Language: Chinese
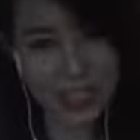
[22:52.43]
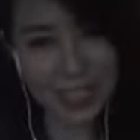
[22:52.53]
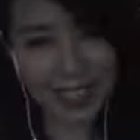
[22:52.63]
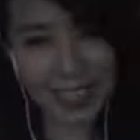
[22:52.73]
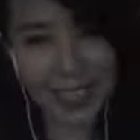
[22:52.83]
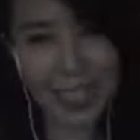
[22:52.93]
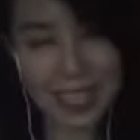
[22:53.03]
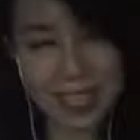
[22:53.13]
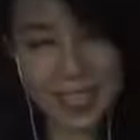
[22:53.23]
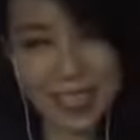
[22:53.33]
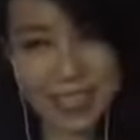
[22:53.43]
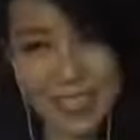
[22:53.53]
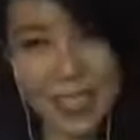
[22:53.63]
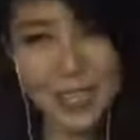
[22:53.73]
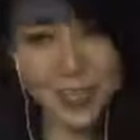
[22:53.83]
OK，那呃，
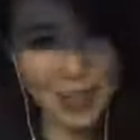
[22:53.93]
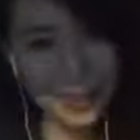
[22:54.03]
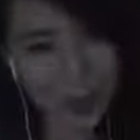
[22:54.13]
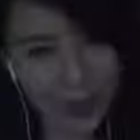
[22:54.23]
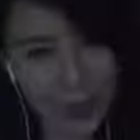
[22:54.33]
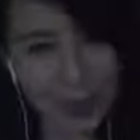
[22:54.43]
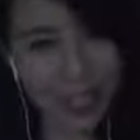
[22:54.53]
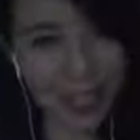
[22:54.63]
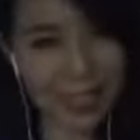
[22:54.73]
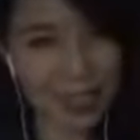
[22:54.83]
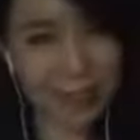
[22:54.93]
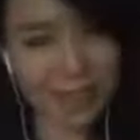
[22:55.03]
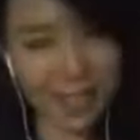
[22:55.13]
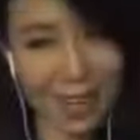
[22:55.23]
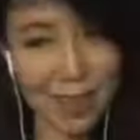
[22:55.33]
七月九号又要出门了，又要
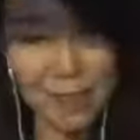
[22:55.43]
飞了，